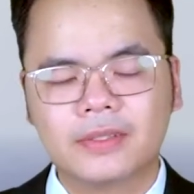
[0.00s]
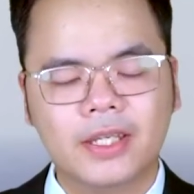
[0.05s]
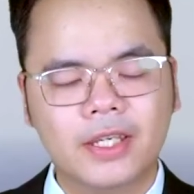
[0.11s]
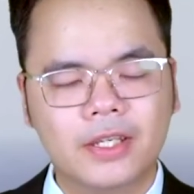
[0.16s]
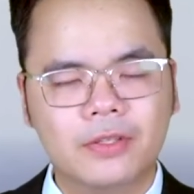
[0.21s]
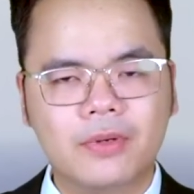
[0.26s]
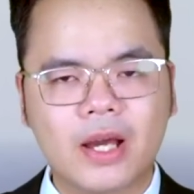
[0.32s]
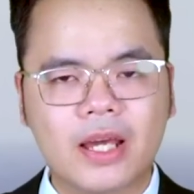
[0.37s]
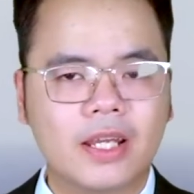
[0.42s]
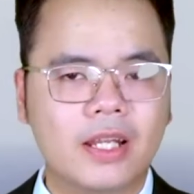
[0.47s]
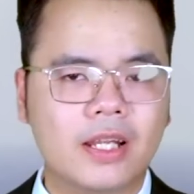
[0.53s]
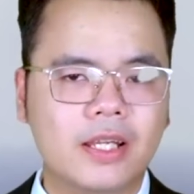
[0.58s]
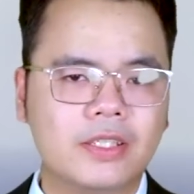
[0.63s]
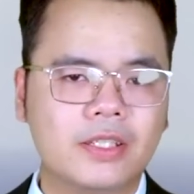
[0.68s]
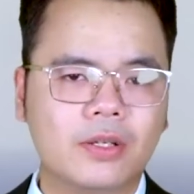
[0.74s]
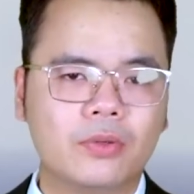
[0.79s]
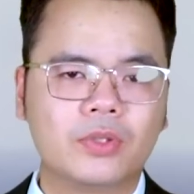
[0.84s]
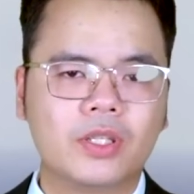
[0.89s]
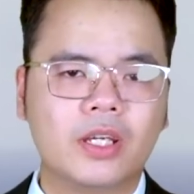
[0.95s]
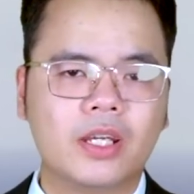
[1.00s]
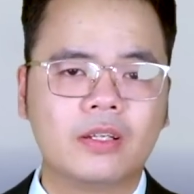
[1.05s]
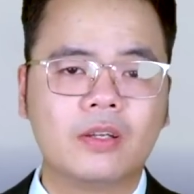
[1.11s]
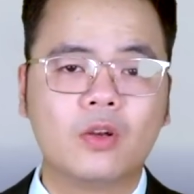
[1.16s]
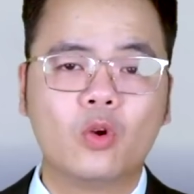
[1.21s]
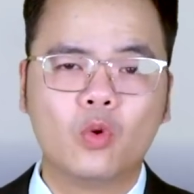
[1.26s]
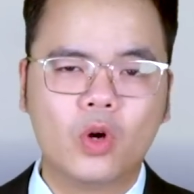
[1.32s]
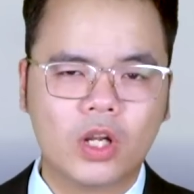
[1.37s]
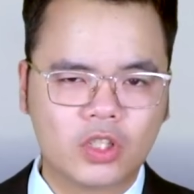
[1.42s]
Iran hay là Triều Tiên
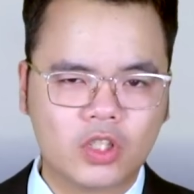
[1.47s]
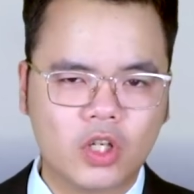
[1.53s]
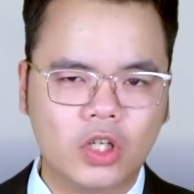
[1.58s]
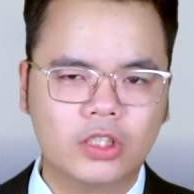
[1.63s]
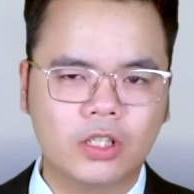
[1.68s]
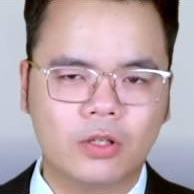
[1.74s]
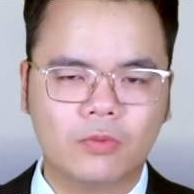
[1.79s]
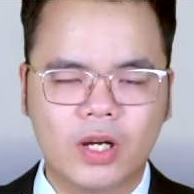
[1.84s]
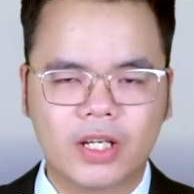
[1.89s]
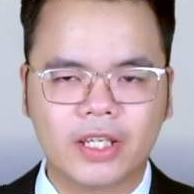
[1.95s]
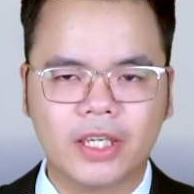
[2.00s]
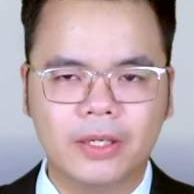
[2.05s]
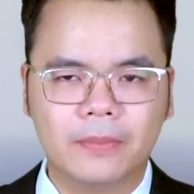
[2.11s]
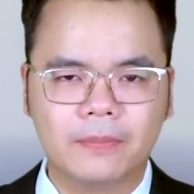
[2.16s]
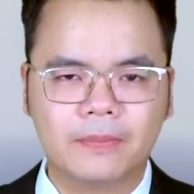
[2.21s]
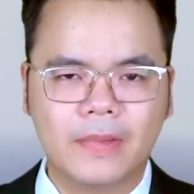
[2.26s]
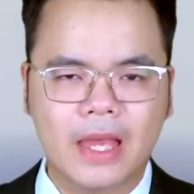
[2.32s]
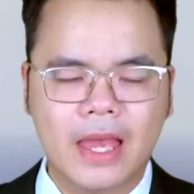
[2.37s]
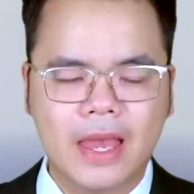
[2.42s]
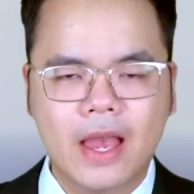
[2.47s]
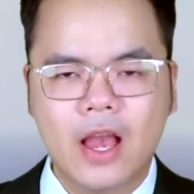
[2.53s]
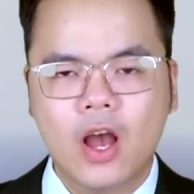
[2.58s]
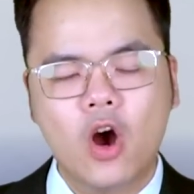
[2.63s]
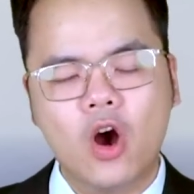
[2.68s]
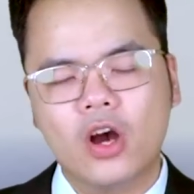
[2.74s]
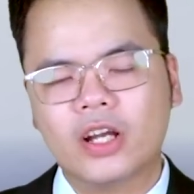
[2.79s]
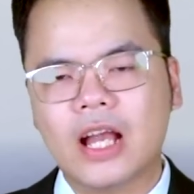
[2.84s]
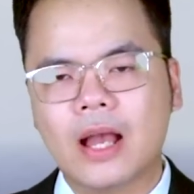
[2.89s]
luôn coi thường Hoa Kỳ.
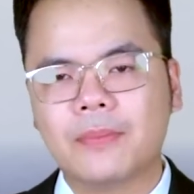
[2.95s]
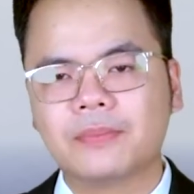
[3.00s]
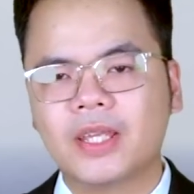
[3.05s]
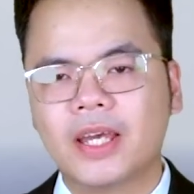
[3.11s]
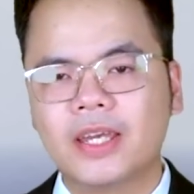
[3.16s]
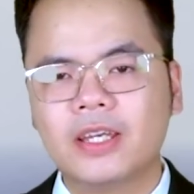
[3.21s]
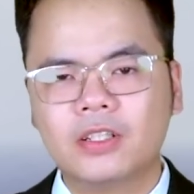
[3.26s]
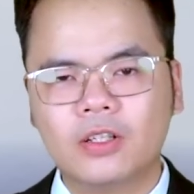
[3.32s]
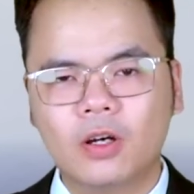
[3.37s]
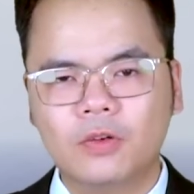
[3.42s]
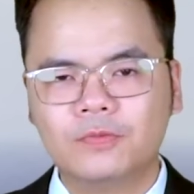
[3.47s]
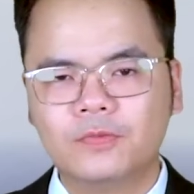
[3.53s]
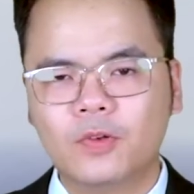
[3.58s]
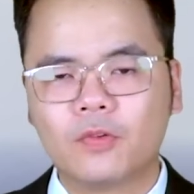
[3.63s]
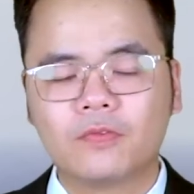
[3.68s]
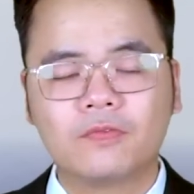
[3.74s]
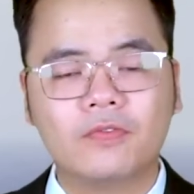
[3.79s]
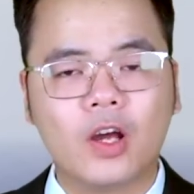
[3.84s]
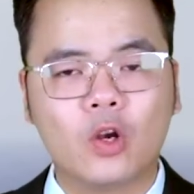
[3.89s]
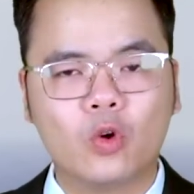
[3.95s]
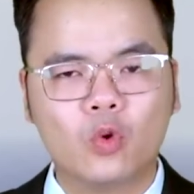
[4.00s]
Họ cảm thấy không phục và